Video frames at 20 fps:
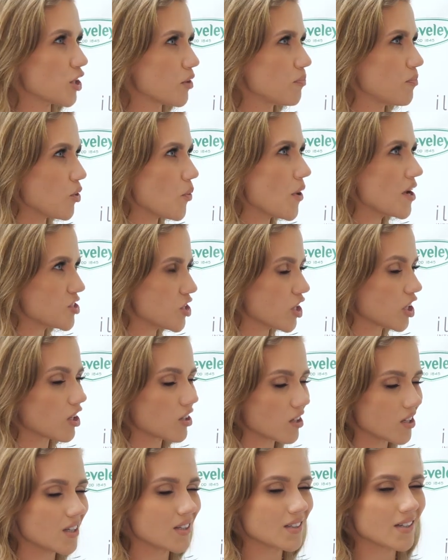tych piłeczek
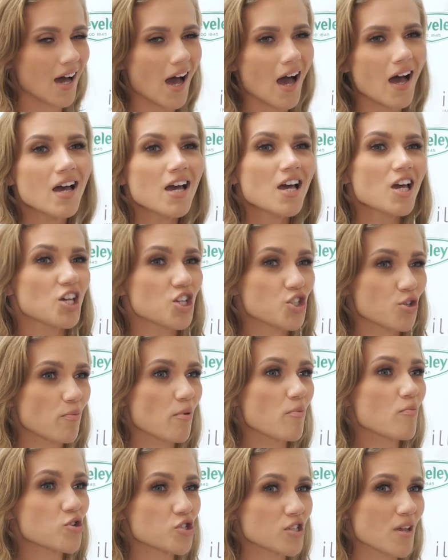kilka i
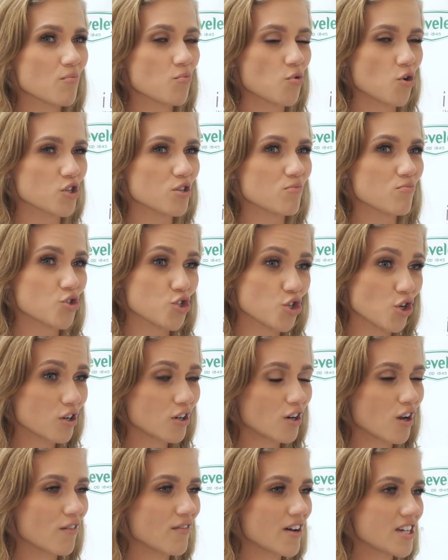żeby można było nimi
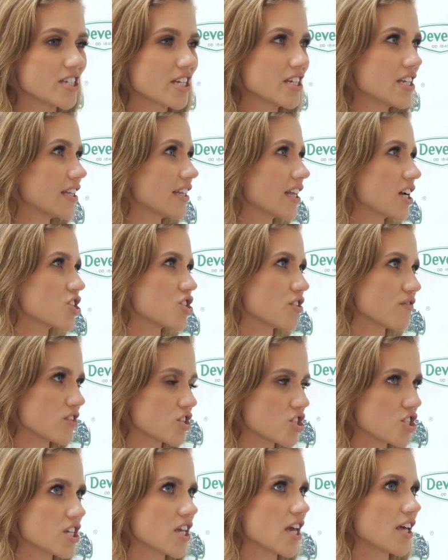żonglować, a nie tak, że
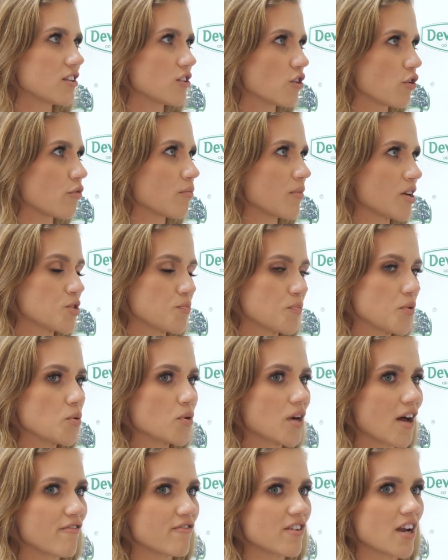wiesz, jedną masz
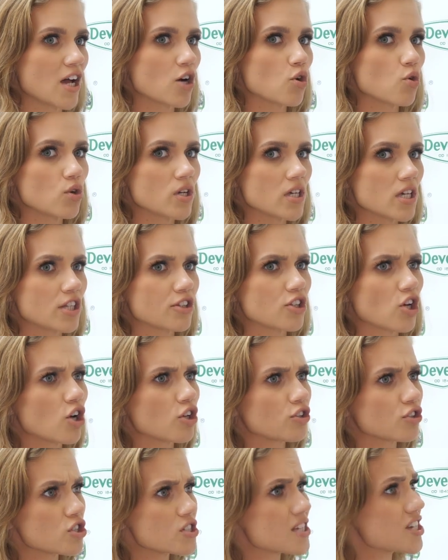piłkę w ręku i
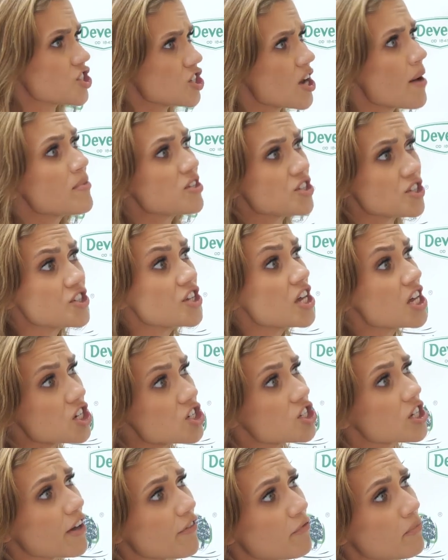to, to zaczyna być
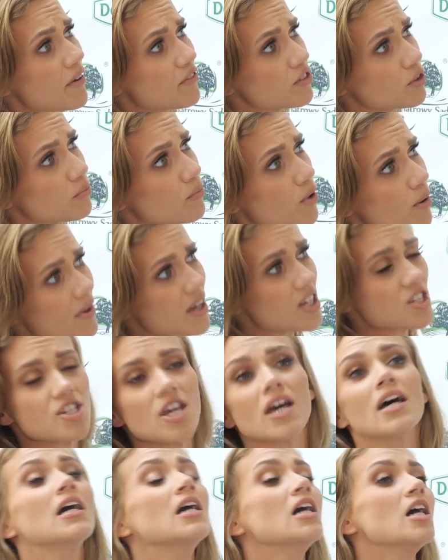ciężkie w pewnym
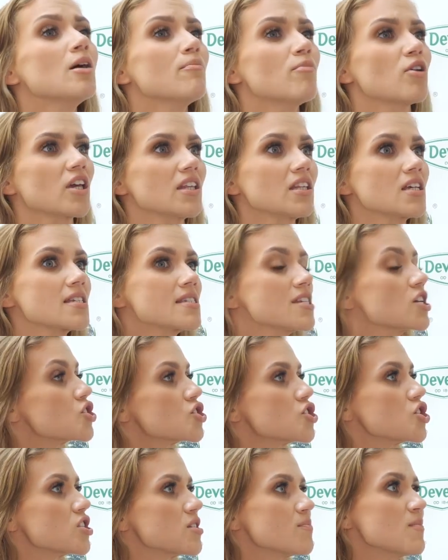momencie, bo kiedy chcesz
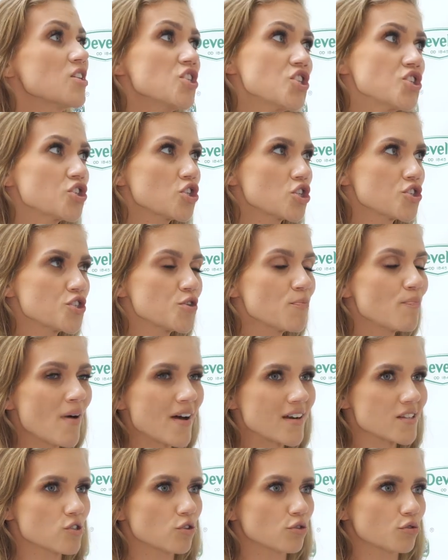coś zmienić, to jest ci
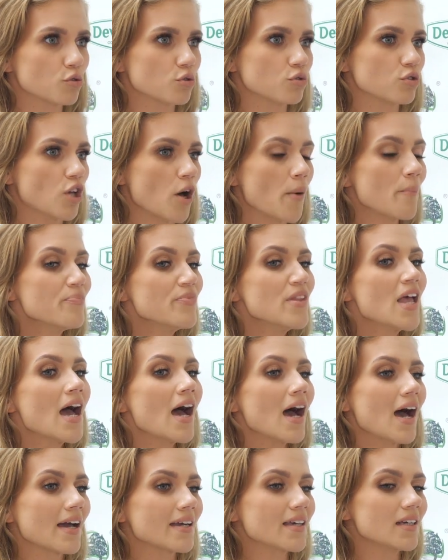bardzo trudno.
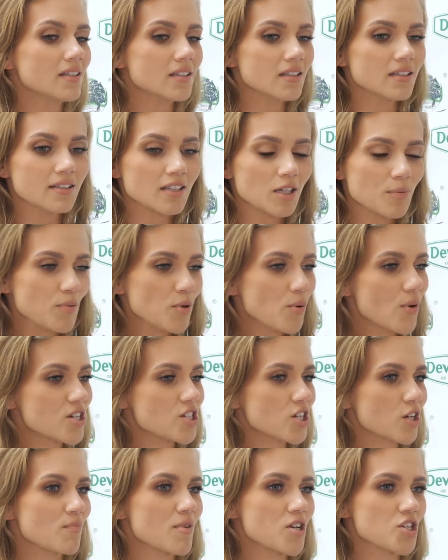A kiedy tych
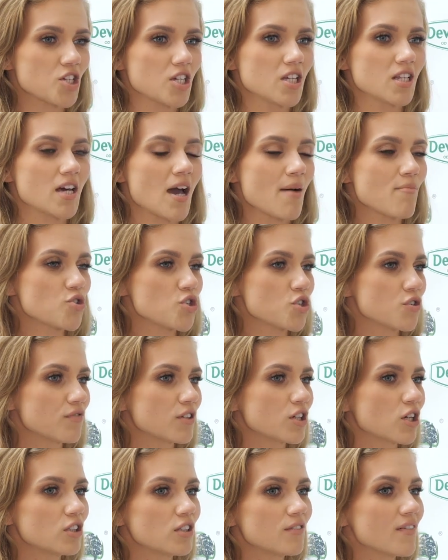piłeczek masz kilka, możesz
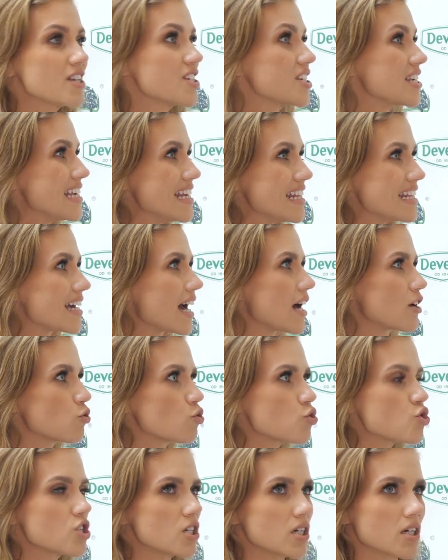wykonywać kilka
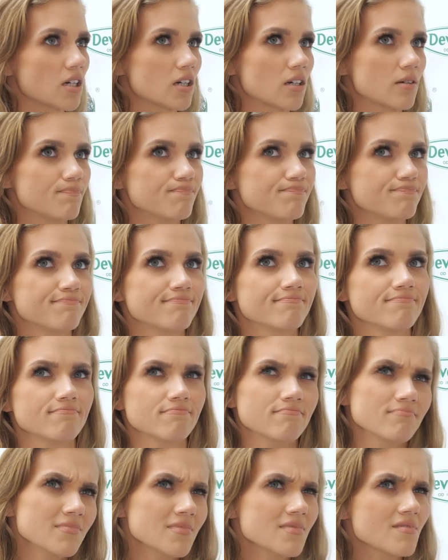różnych
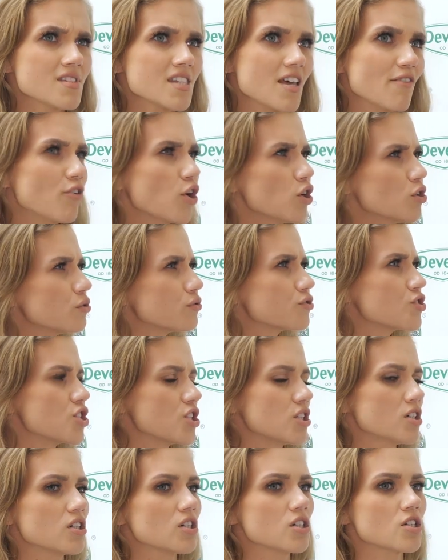mm, zawodów
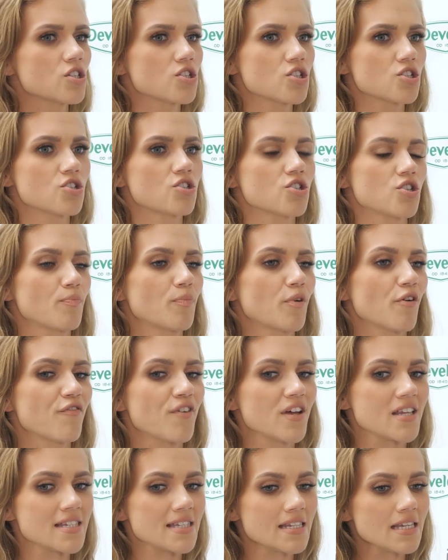czy, czy
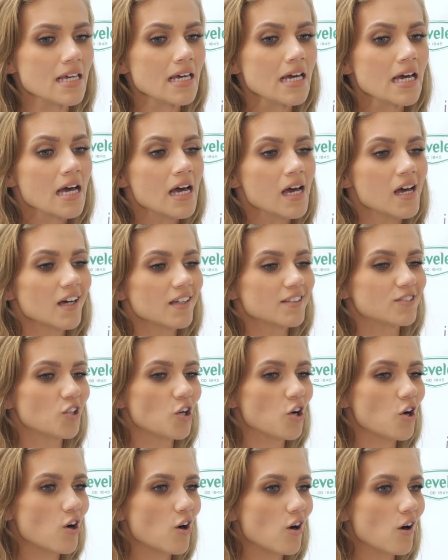profesji,
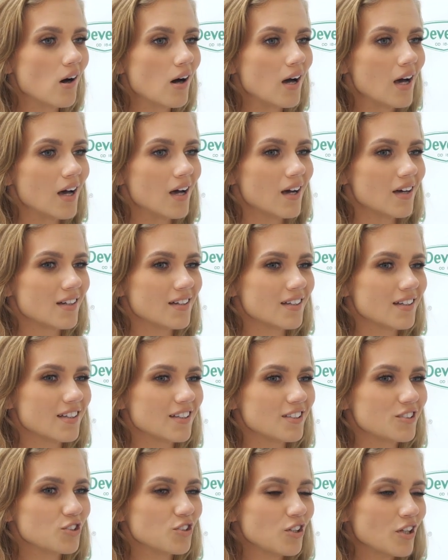to
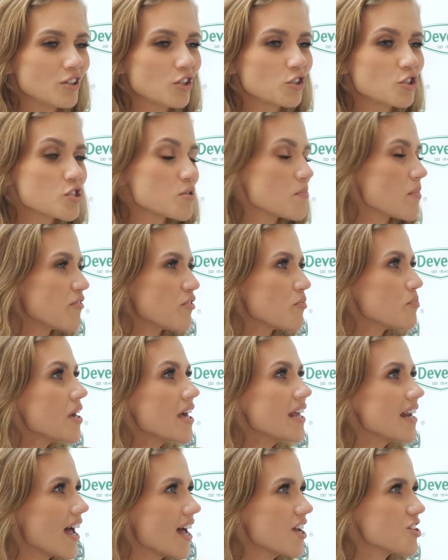no to sobie
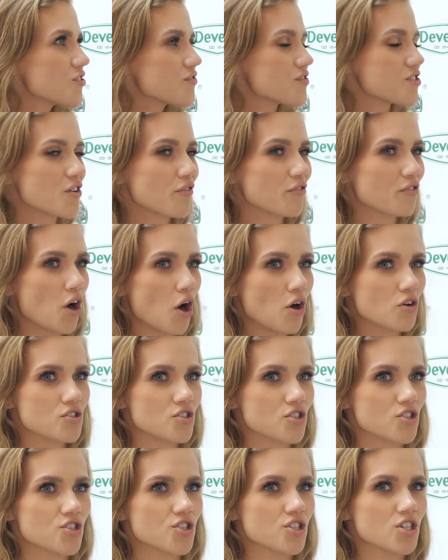wybierasz, w co
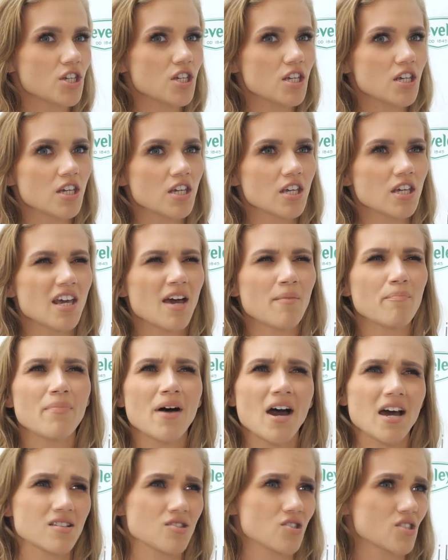wchodzisz. I ja
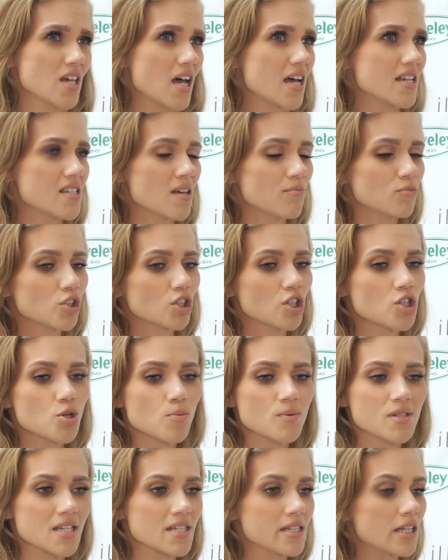bardzo zachęcam do tego,
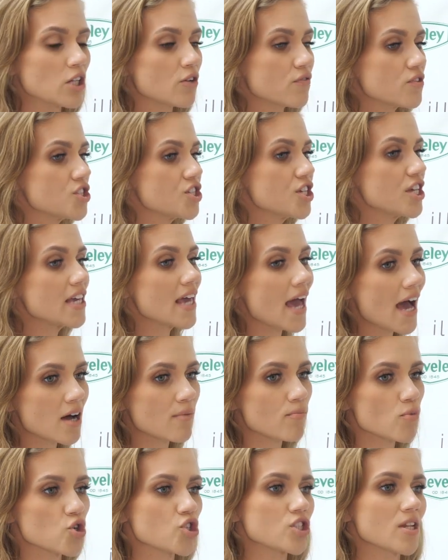żeby zastanowić się, jak
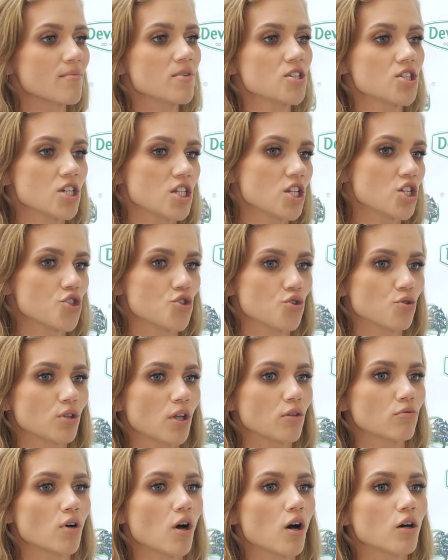można mieć ile
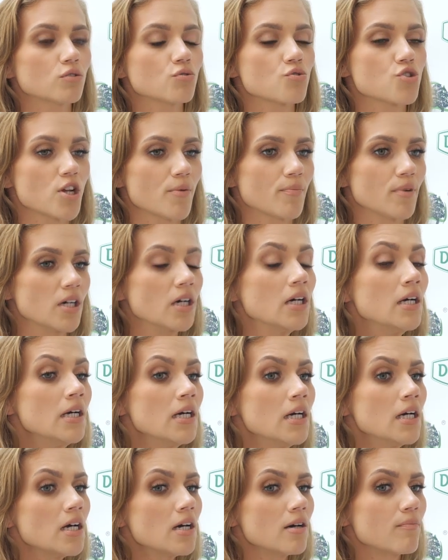źródeł dochodu, żeby
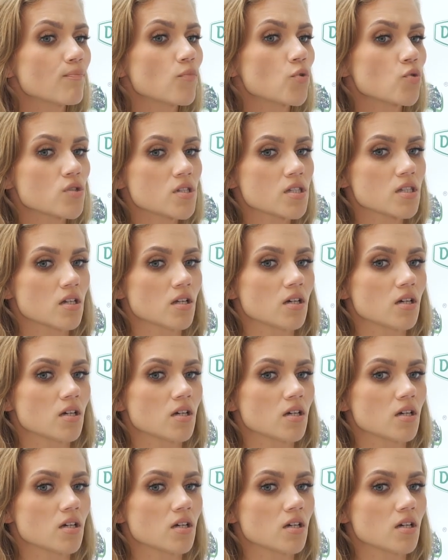móc